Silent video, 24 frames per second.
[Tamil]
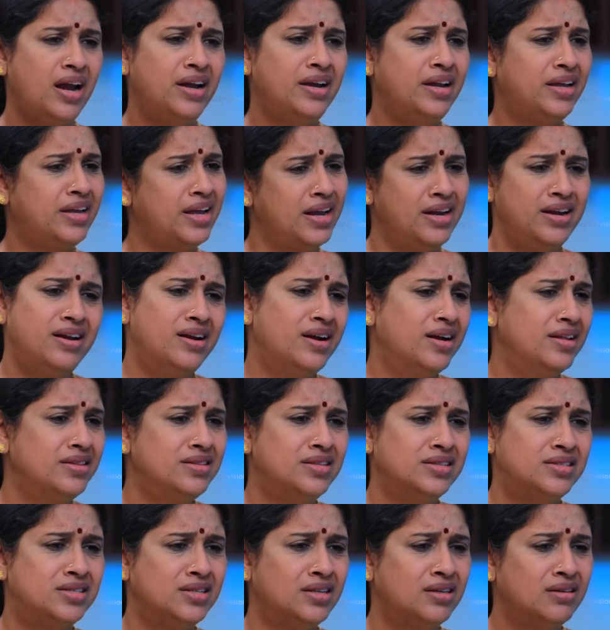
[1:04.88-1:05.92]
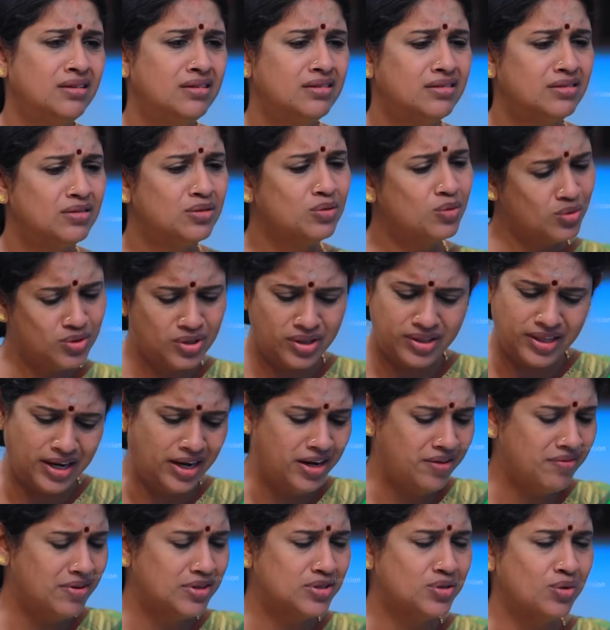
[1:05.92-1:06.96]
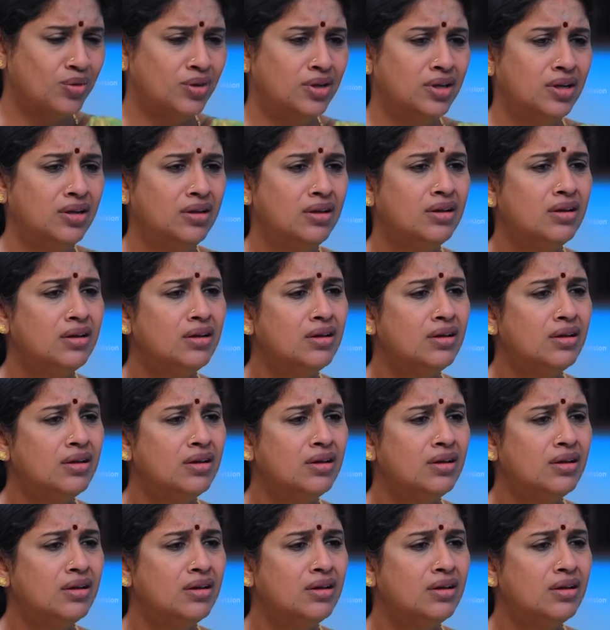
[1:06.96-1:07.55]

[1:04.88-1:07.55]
அன்னைக்கு என்ன நடந்துச்சு கொஞ்சம் தெளிவா சொல்லு